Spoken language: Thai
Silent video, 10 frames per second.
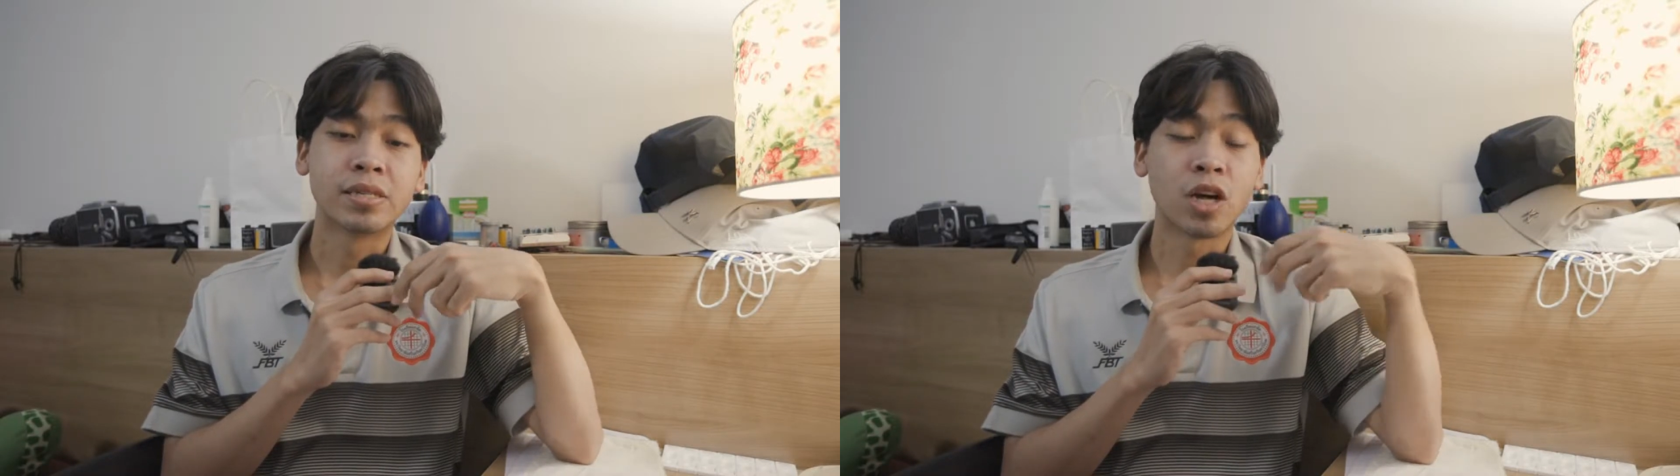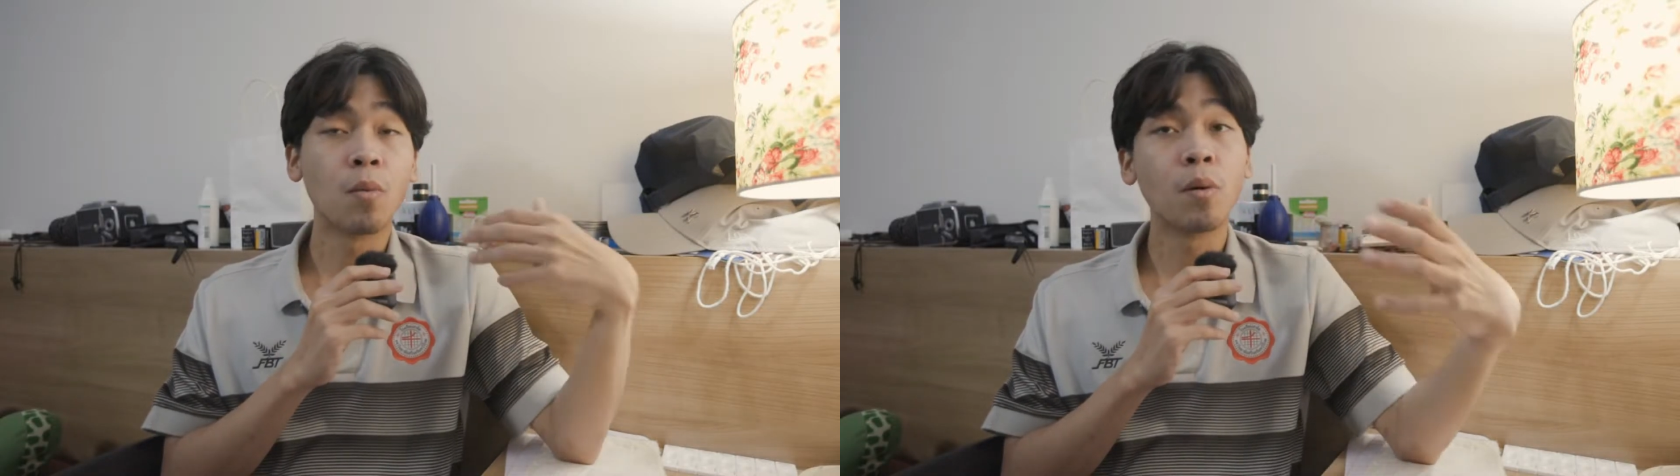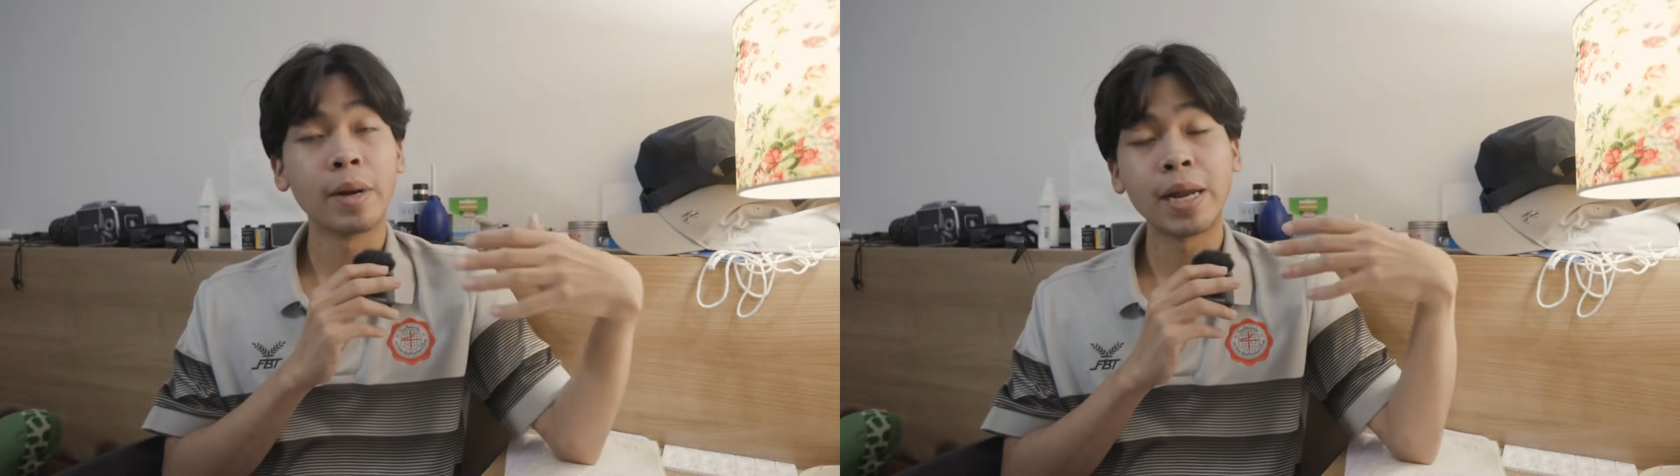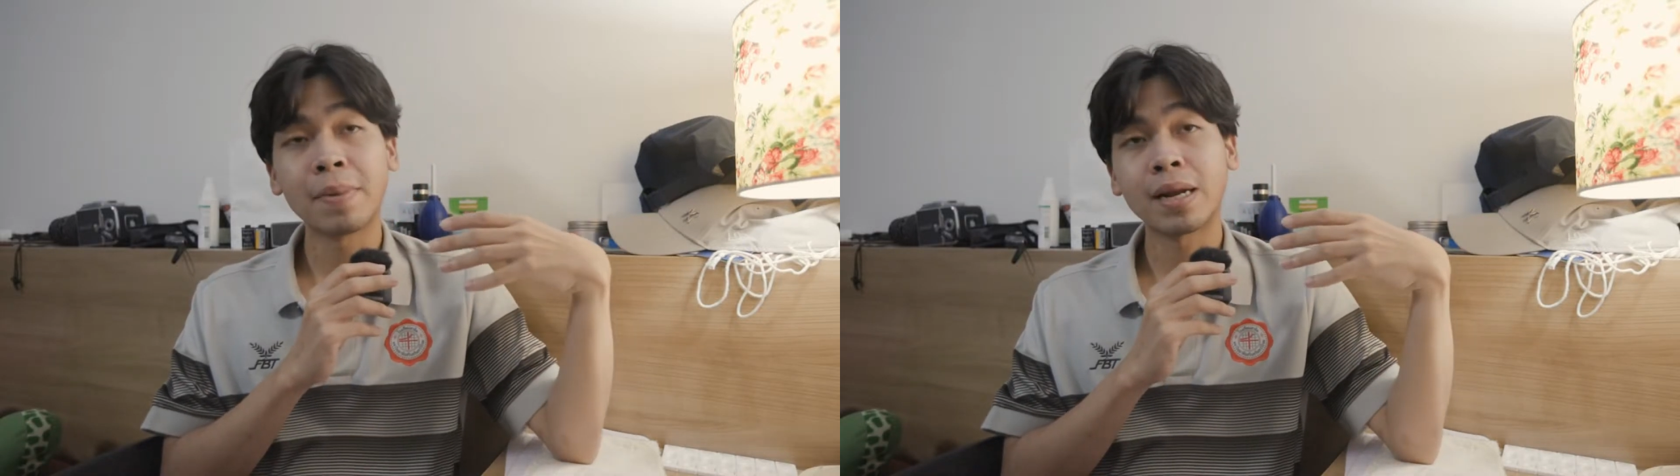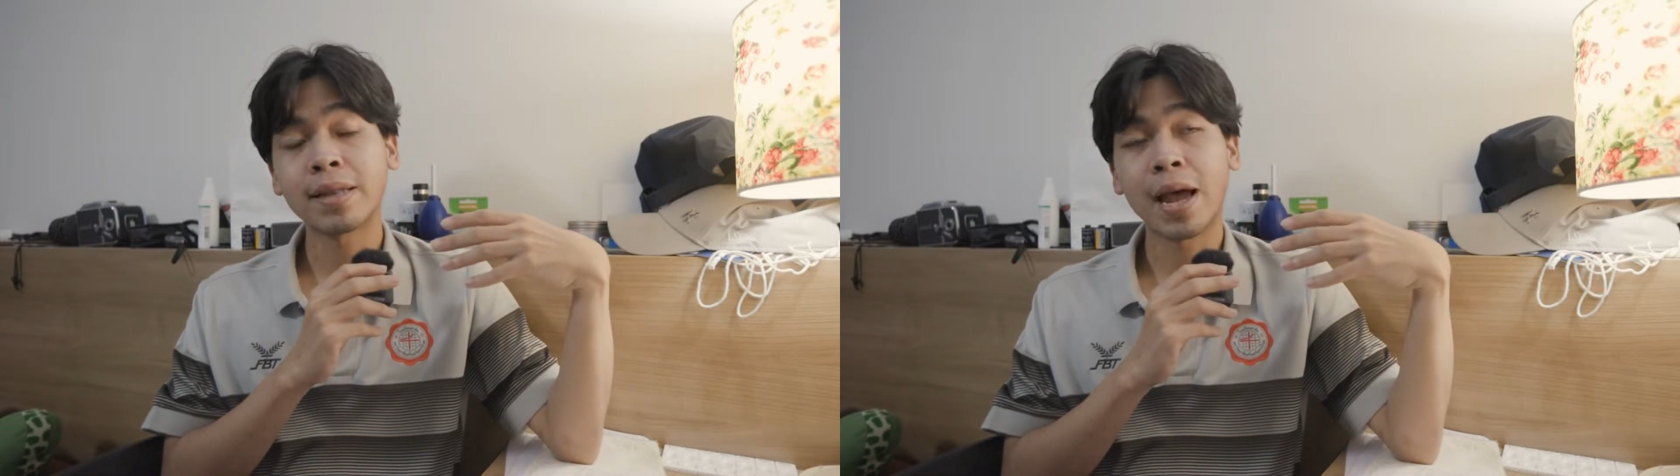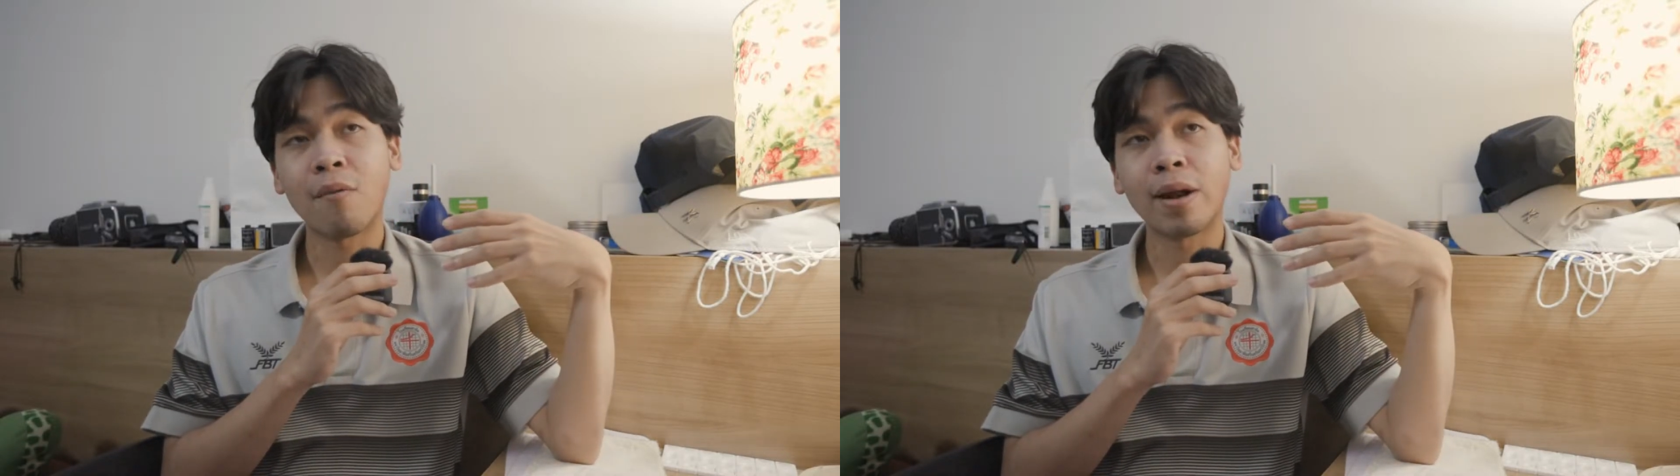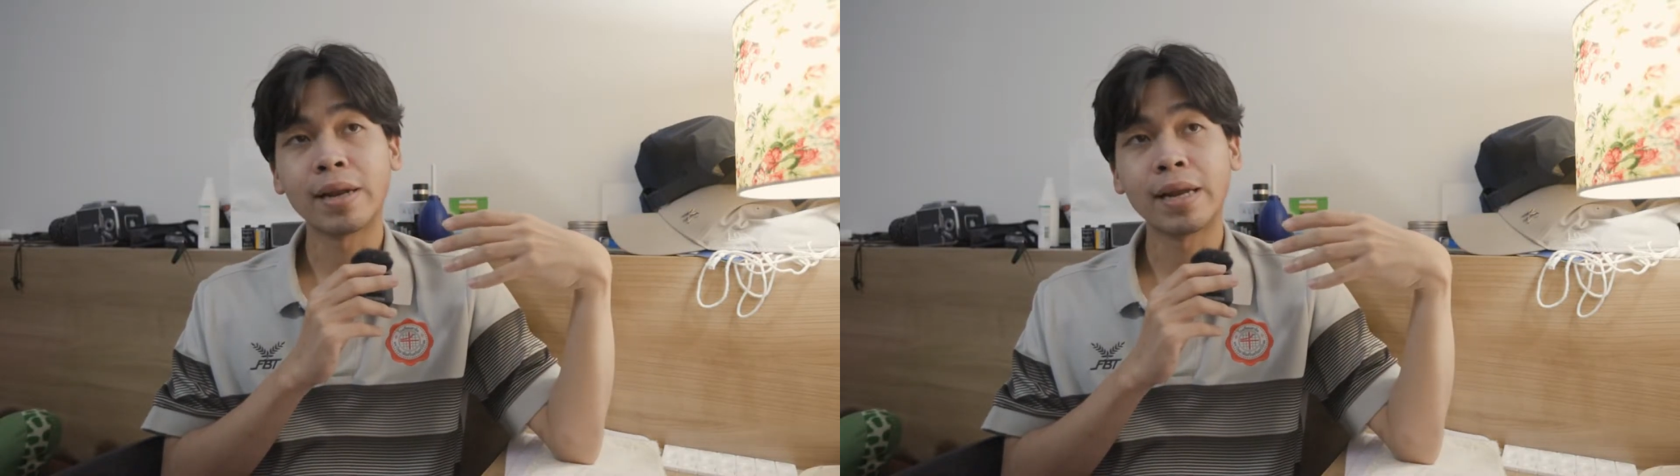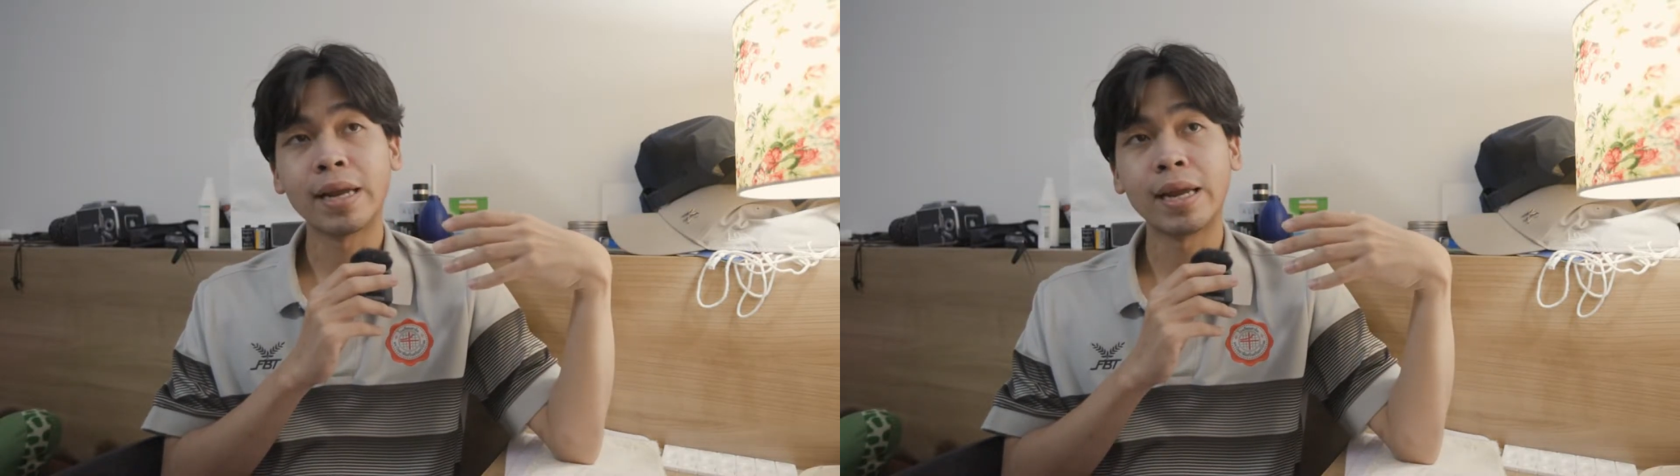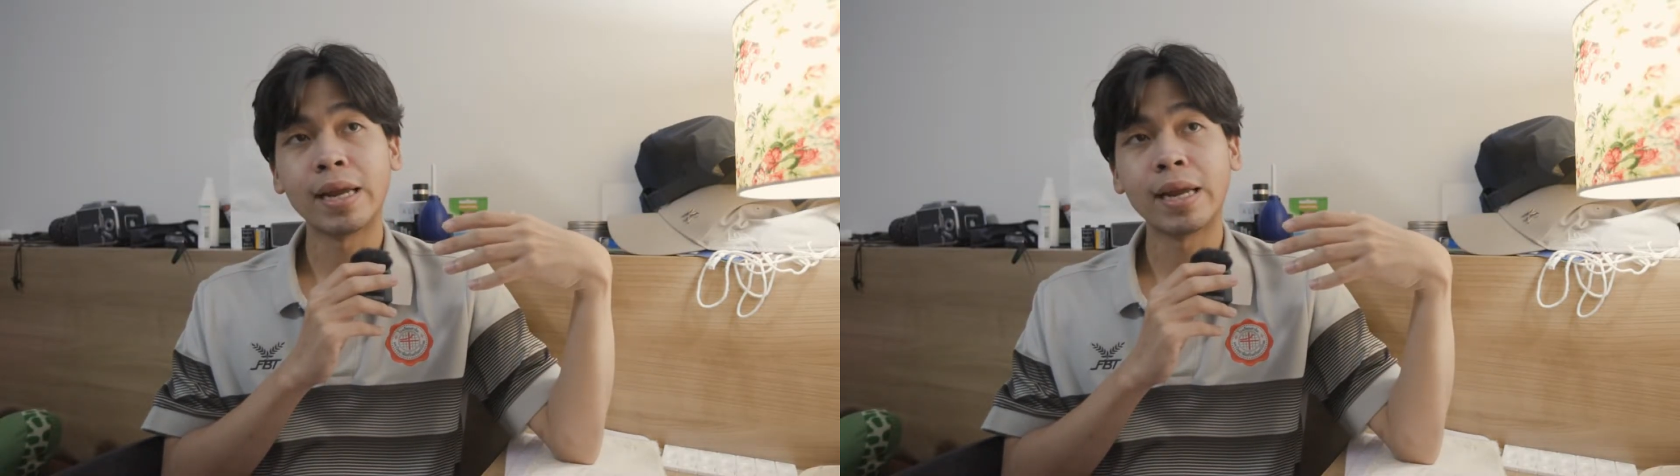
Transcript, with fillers: ซอฟต์โอเพนนิ่งไปตั้งแต่วันที่